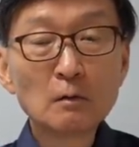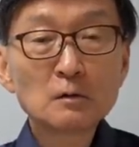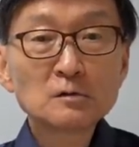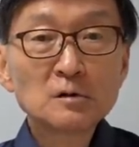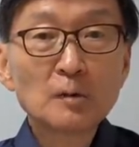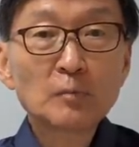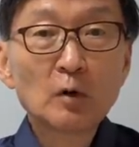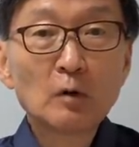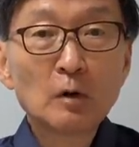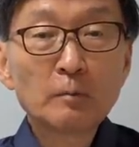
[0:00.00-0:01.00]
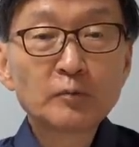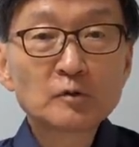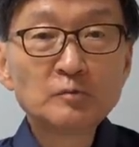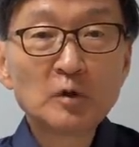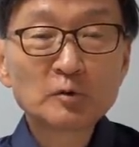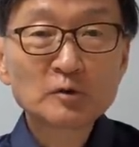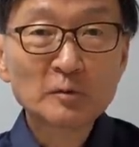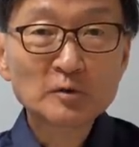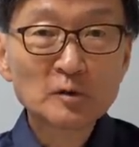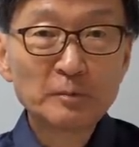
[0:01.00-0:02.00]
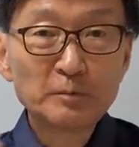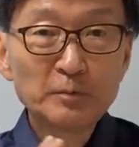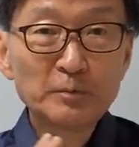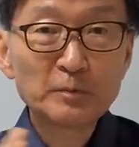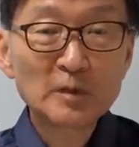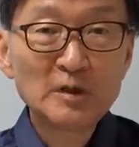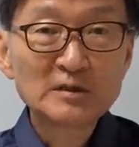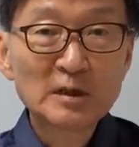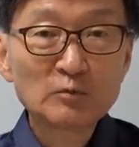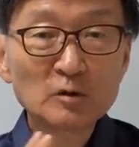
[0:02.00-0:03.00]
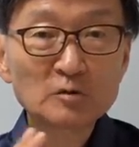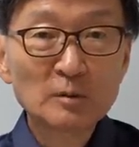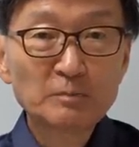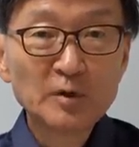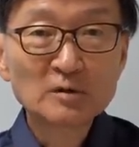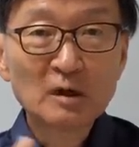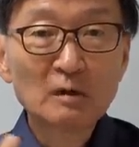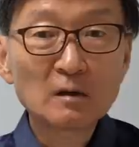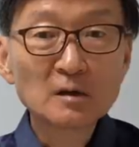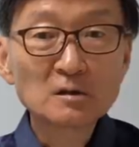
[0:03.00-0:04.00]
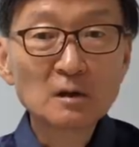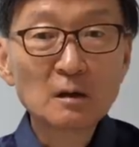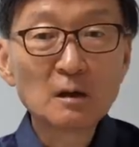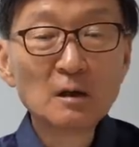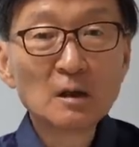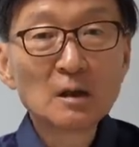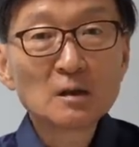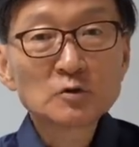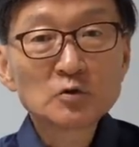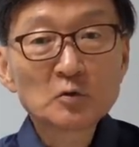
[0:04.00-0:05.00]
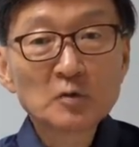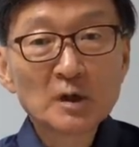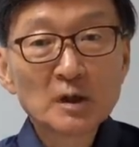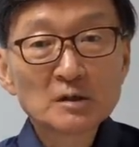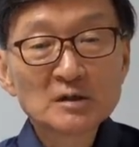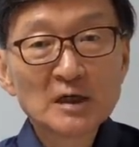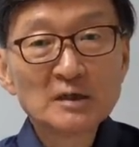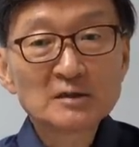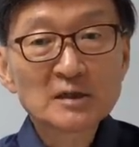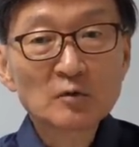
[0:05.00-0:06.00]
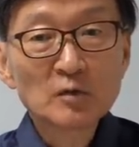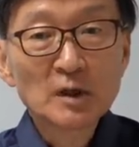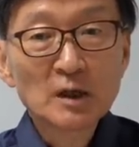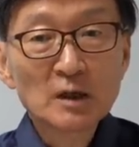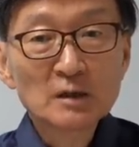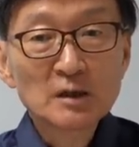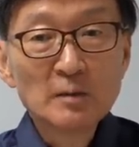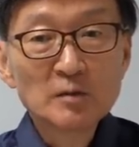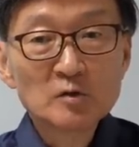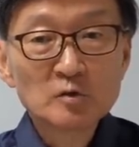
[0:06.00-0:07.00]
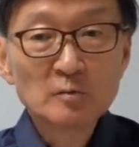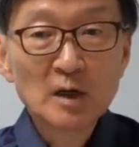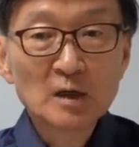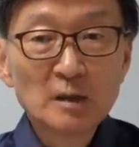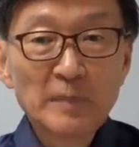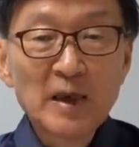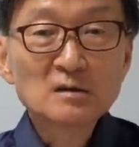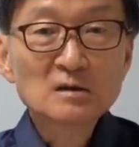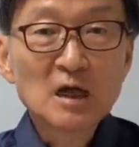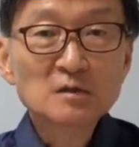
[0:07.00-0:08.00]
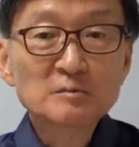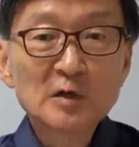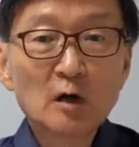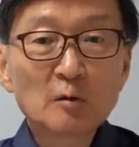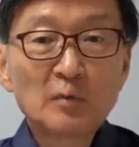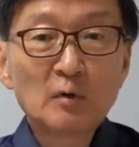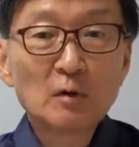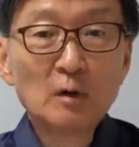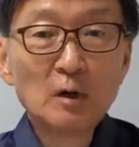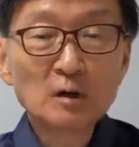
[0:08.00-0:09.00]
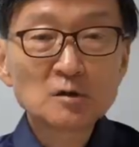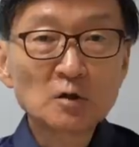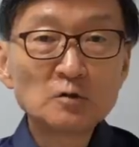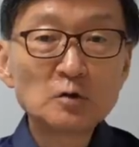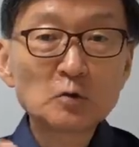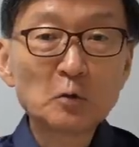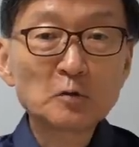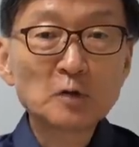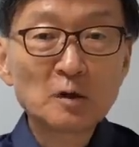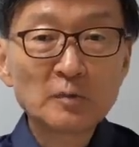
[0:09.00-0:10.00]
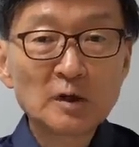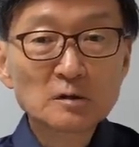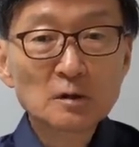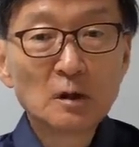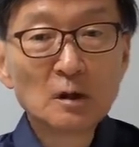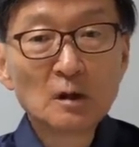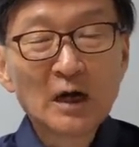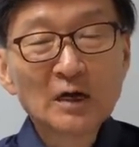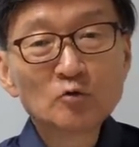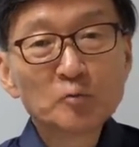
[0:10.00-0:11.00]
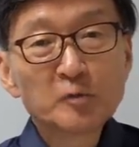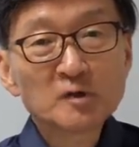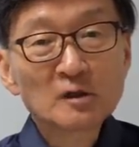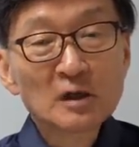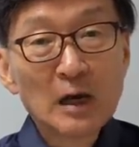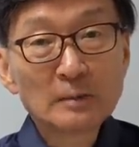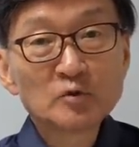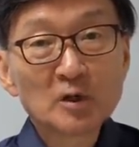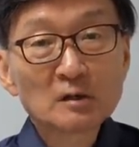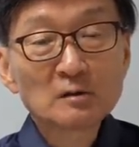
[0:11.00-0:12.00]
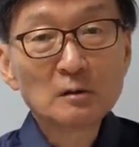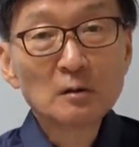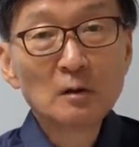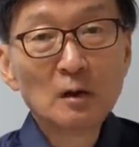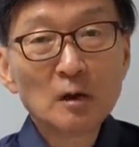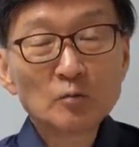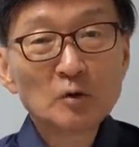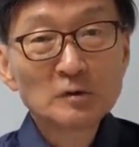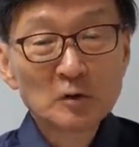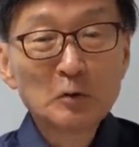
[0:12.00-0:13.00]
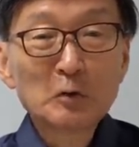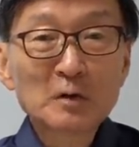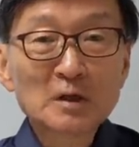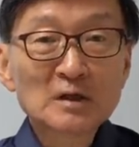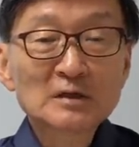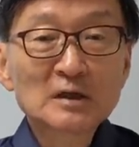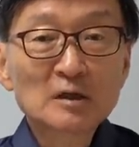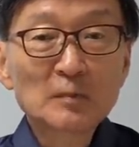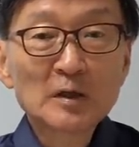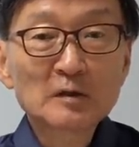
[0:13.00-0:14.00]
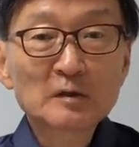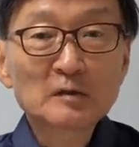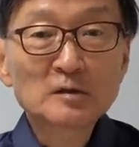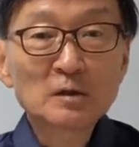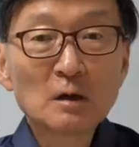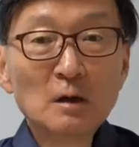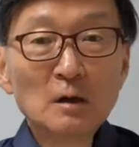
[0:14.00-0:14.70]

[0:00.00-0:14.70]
근데 뭐, 금년물 써서 1, 4분기부터 삐그덕거리죠. 중국이 지난 1사분기에 대미 수입한 게 144억 불로 전년 동기에 비해서 한 6% 감소했거든요. 물론 이제 코로나 사태 때문에 그런 거죠.